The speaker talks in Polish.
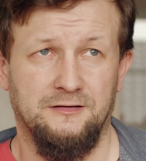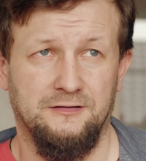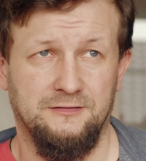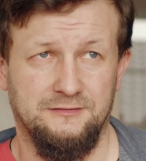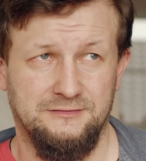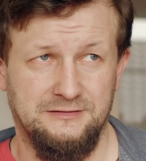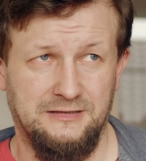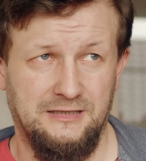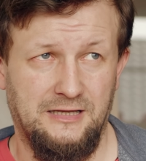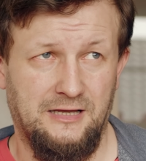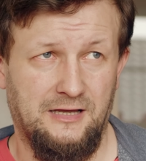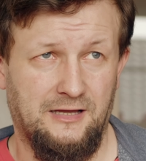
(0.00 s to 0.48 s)

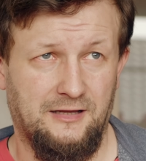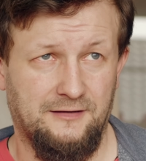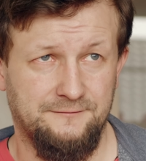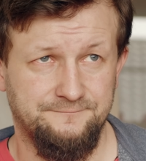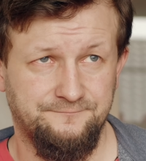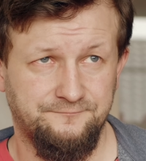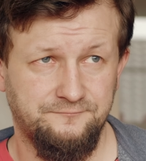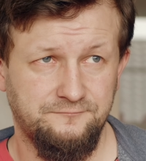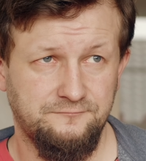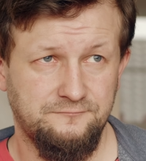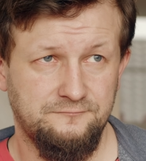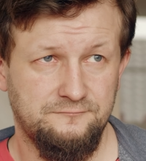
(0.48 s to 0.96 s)
dla
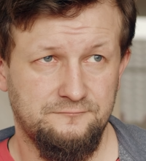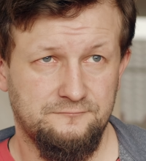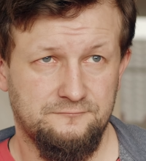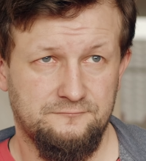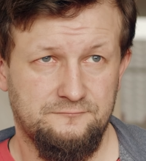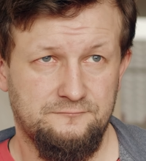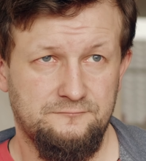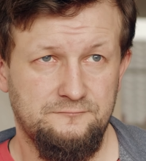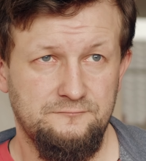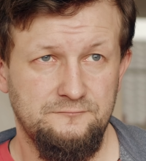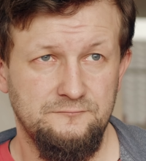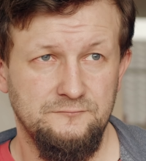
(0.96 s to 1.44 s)

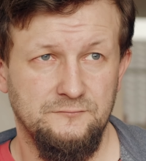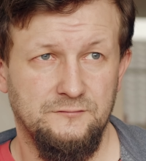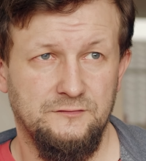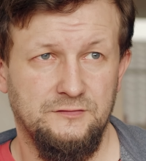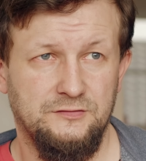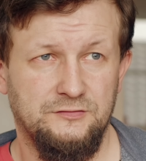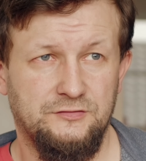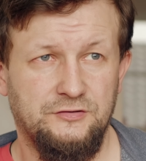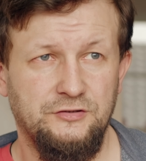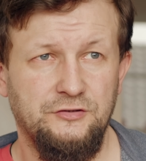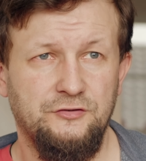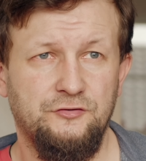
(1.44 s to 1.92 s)

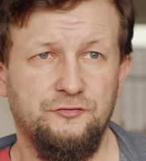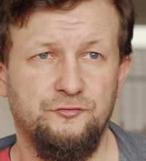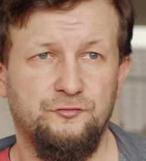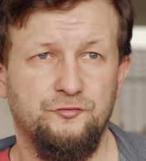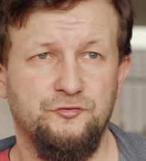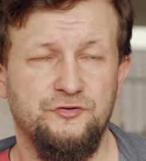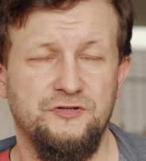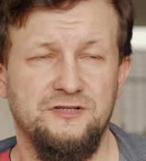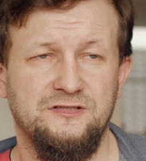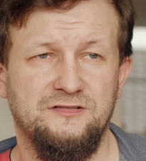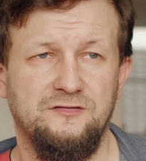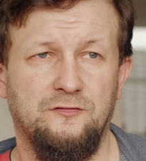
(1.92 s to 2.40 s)
tych,
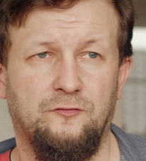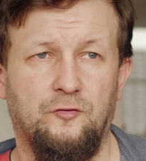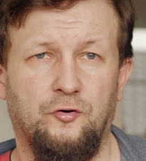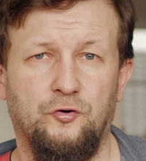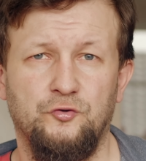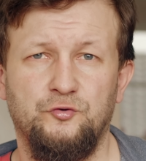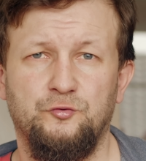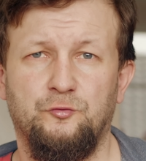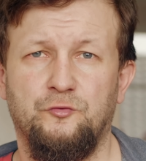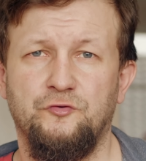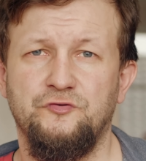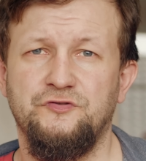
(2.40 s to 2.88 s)
którzy są
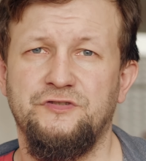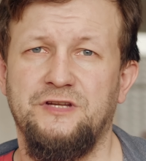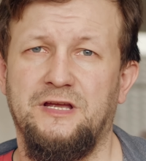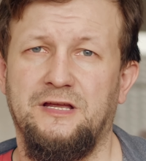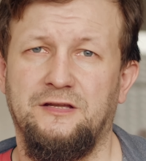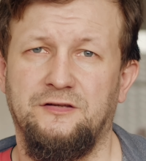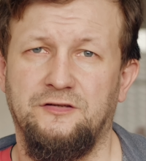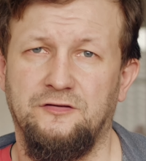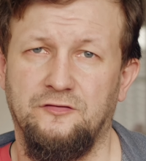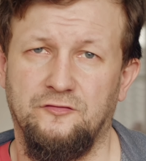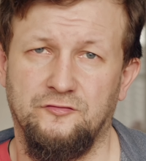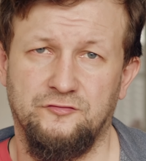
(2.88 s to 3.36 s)

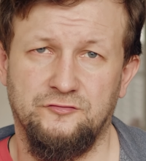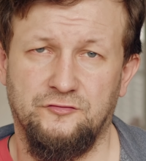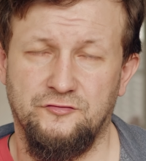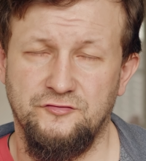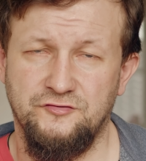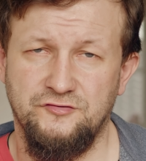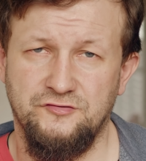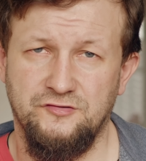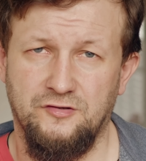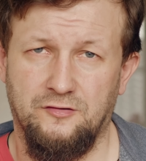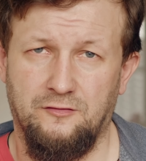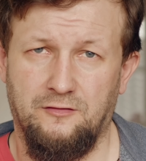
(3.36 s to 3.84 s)
odłączeni od
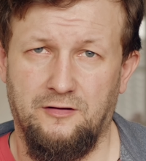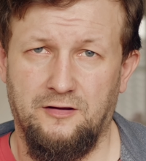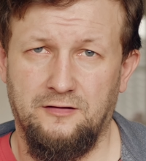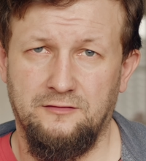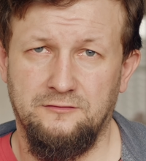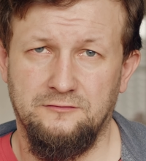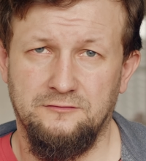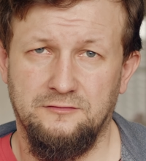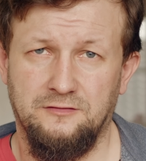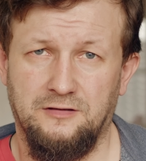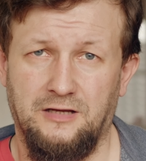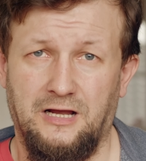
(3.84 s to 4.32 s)

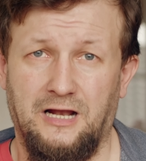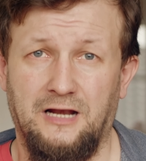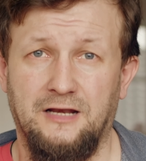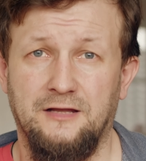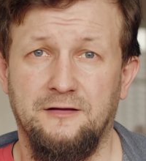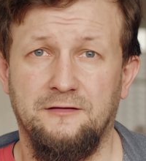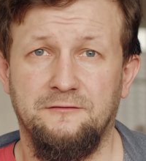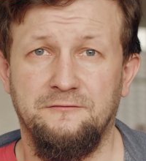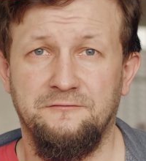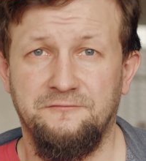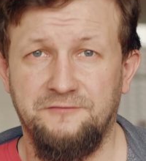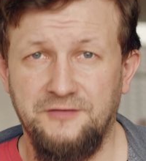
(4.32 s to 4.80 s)
Kościoła,
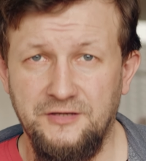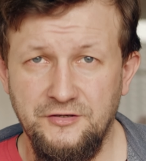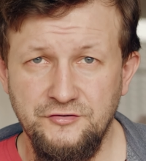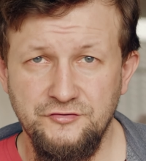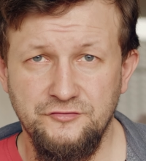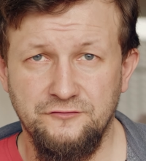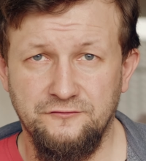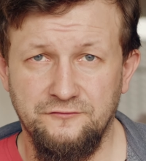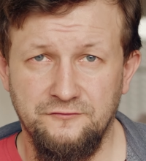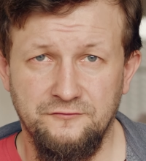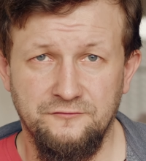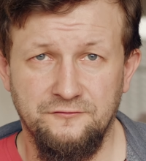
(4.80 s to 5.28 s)
ale
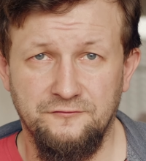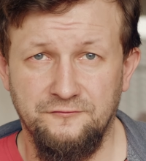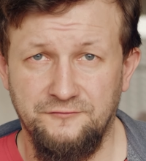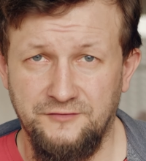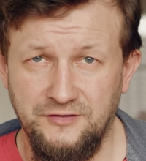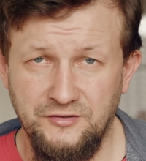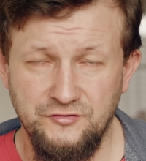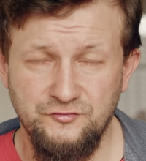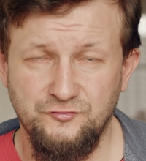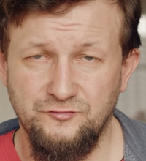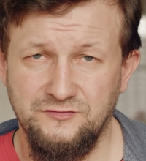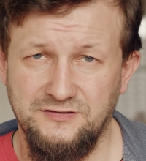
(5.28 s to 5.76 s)
wierzą w
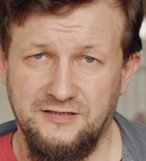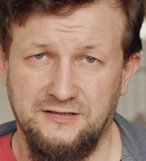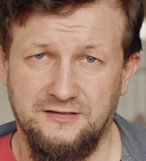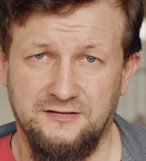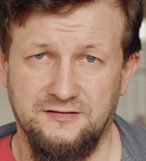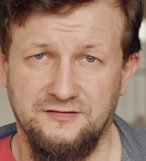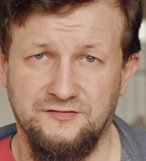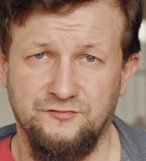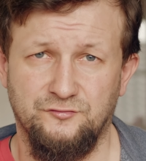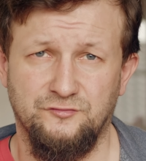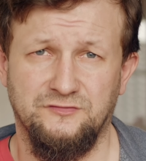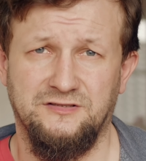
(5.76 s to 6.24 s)
Jezusa
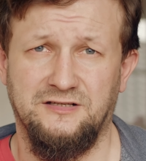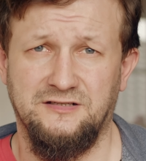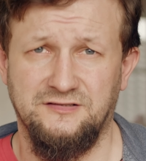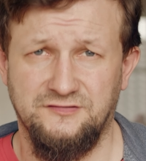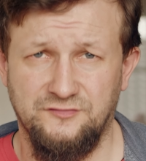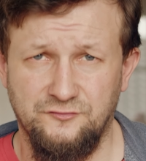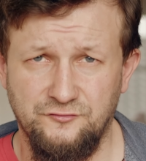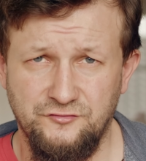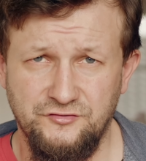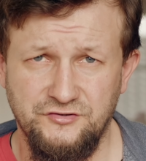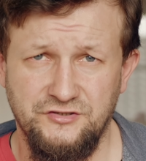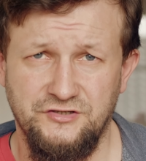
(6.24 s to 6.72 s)
Chrystusa,
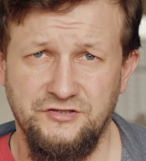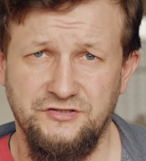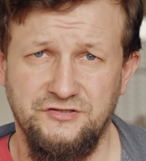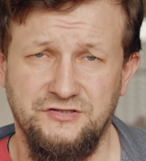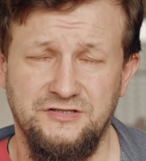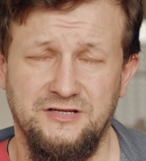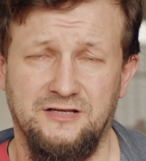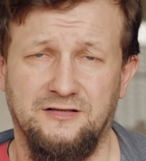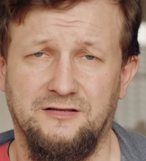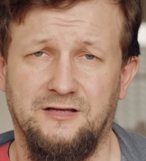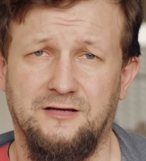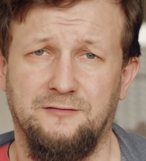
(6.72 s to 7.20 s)
są
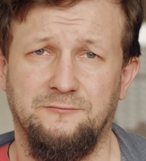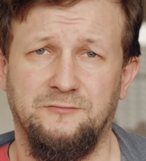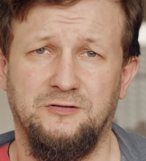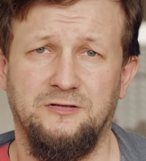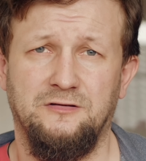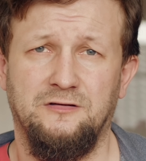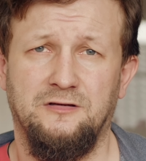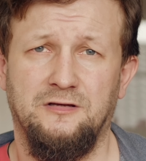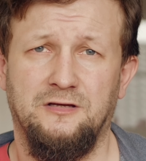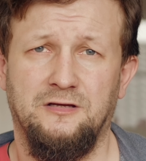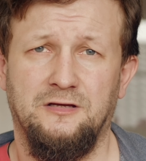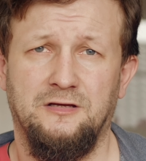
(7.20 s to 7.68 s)

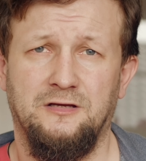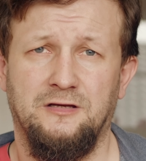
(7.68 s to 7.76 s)
chrześcijanami.